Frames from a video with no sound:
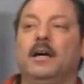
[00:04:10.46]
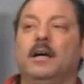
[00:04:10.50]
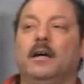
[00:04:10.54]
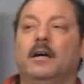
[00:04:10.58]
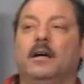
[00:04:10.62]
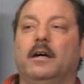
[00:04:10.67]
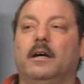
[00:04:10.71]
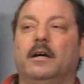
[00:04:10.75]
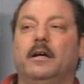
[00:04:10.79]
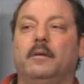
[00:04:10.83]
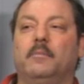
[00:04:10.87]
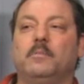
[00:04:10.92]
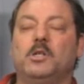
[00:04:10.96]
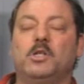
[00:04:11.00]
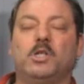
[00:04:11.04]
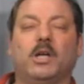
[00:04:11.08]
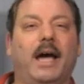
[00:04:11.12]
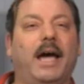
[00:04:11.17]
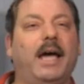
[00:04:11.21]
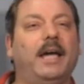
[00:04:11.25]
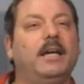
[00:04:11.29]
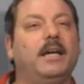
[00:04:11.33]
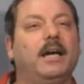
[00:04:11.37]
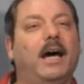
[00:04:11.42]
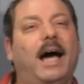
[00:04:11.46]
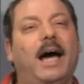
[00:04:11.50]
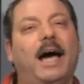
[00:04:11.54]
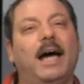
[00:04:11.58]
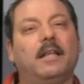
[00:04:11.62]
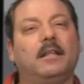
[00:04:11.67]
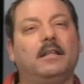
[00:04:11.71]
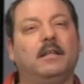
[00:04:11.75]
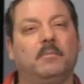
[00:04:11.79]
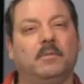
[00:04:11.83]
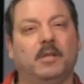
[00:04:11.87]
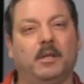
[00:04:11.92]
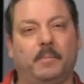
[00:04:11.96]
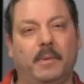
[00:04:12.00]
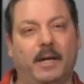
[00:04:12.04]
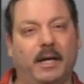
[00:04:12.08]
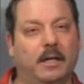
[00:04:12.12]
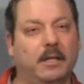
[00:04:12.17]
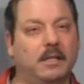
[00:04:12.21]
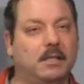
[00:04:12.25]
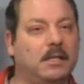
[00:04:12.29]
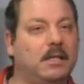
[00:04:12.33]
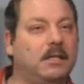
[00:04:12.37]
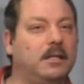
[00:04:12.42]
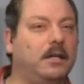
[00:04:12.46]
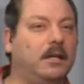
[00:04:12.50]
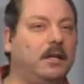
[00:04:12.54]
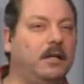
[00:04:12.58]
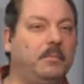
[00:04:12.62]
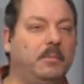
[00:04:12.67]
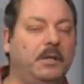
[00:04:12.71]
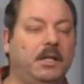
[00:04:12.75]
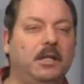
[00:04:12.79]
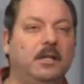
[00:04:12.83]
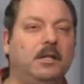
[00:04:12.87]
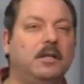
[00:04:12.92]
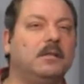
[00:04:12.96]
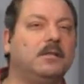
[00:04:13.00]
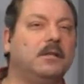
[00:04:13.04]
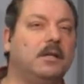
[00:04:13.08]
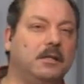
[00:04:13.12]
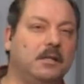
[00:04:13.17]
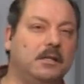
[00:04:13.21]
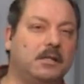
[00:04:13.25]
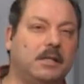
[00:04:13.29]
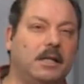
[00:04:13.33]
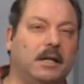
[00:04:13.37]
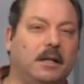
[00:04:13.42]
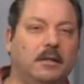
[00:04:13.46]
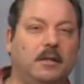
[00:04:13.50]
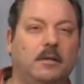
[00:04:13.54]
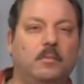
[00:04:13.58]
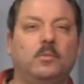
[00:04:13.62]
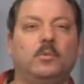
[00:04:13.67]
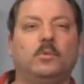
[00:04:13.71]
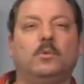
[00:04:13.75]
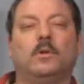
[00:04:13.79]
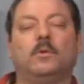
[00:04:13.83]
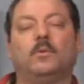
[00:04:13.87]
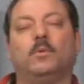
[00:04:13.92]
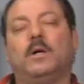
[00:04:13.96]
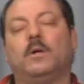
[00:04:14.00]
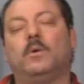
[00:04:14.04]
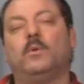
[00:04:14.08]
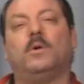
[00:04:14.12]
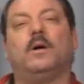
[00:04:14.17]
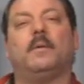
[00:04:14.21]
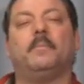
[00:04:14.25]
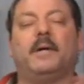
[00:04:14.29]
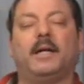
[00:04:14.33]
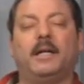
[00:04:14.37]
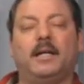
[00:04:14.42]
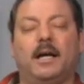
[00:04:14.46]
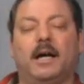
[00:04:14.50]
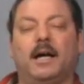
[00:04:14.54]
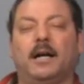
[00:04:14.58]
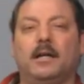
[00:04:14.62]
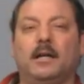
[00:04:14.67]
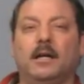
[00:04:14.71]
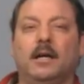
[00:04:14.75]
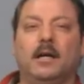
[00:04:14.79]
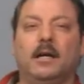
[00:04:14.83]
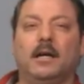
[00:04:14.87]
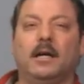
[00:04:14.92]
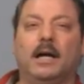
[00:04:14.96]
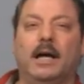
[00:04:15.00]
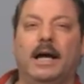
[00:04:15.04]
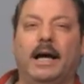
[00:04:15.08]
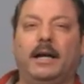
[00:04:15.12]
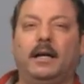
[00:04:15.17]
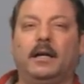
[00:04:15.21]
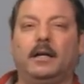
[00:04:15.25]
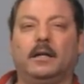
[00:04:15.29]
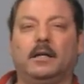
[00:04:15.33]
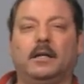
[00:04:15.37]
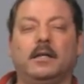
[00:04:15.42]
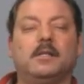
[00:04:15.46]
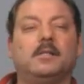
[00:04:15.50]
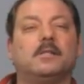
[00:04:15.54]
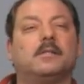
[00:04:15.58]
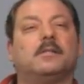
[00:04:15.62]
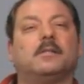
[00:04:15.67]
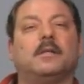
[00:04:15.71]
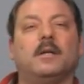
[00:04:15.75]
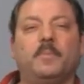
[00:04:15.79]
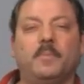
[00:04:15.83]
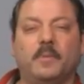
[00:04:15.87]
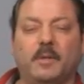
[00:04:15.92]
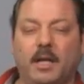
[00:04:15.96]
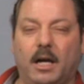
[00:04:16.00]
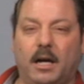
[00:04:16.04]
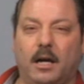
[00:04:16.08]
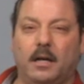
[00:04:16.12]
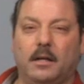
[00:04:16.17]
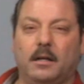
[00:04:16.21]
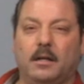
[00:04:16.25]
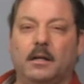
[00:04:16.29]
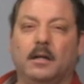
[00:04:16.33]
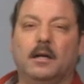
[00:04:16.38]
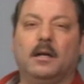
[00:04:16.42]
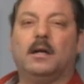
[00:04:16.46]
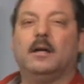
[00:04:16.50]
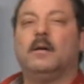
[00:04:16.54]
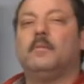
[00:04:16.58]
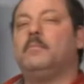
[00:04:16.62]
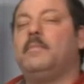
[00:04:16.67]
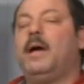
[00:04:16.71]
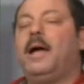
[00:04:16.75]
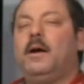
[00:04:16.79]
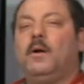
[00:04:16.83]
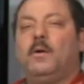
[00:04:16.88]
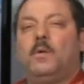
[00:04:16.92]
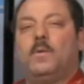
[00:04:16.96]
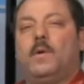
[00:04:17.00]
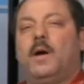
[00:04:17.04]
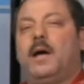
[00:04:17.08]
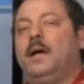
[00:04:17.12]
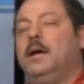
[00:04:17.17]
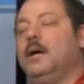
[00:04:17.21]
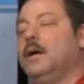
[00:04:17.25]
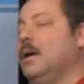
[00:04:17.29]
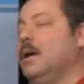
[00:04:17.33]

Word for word: آه، مش اي حد من الباحثين العلميين يقدر يستخدمه وهو منهج الاستبطان ما هو